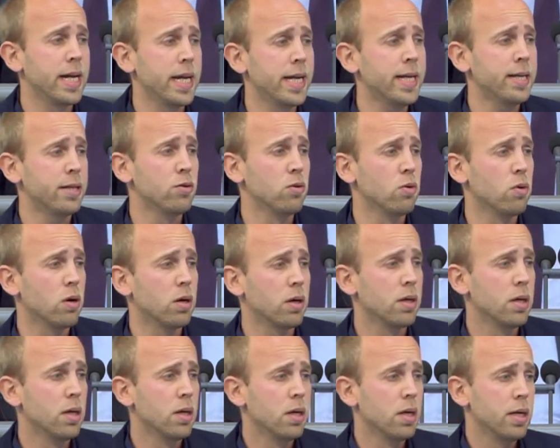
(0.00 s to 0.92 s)
nicht
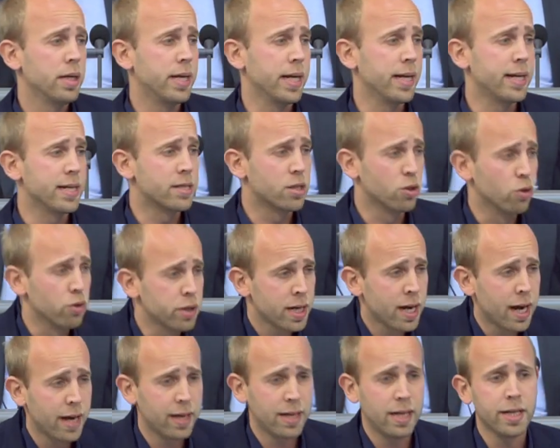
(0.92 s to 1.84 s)
nur den
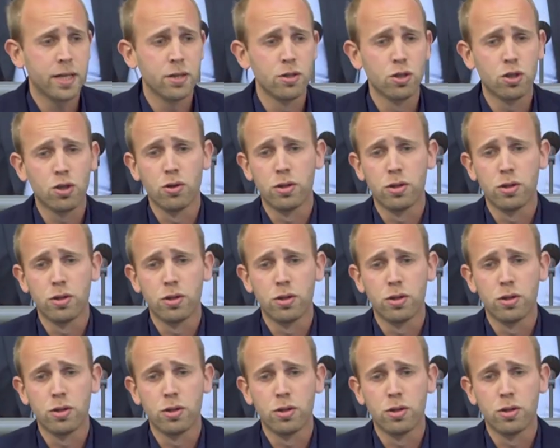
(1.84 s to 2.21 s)
gesundheitlichen